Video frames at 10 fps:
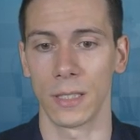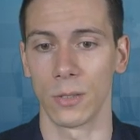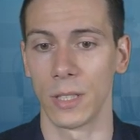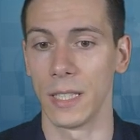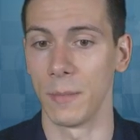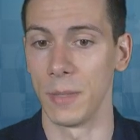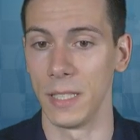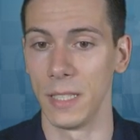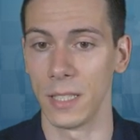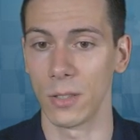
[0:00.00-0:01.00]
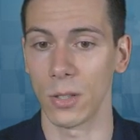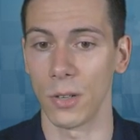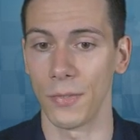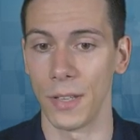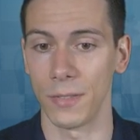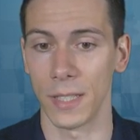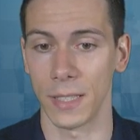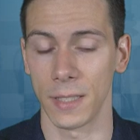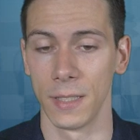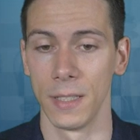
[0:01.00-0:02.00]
okay, dann bedien dich doch auf F6.